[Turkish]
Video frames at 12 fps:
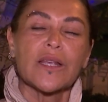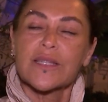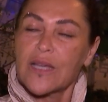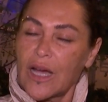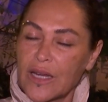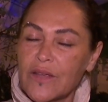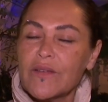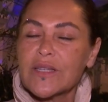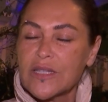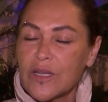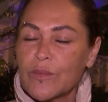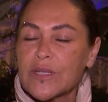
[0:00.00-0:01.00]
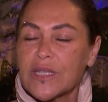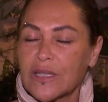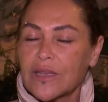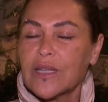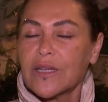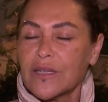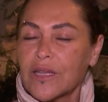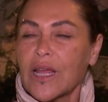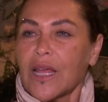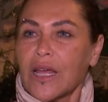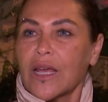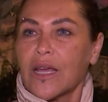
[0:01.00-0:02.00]
Sahne ve sinema
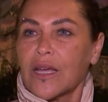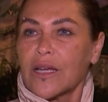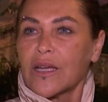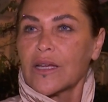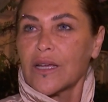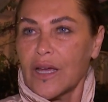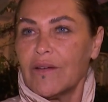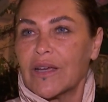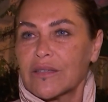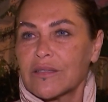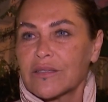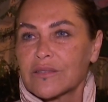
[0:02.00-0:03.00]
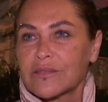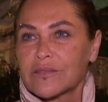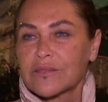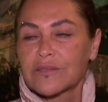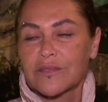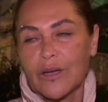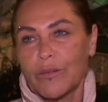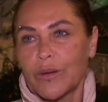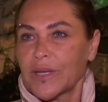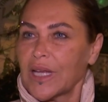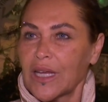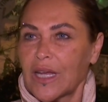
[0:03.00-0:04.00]
setlerinde evet tamam
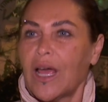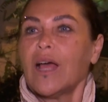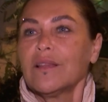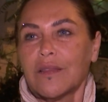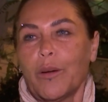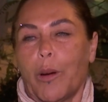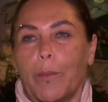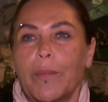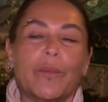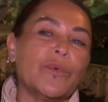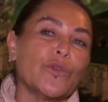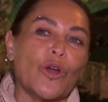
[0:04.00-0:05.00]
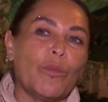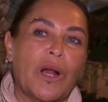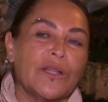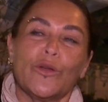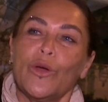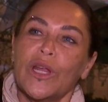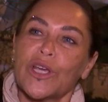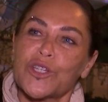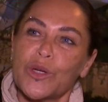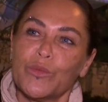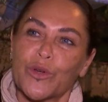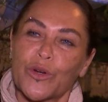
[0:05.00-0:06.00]
gereken tamam ama normalde öyle
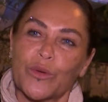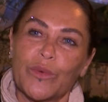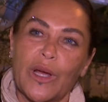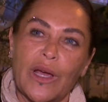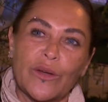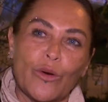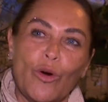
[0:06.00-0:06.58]
yaşamıyorum yani.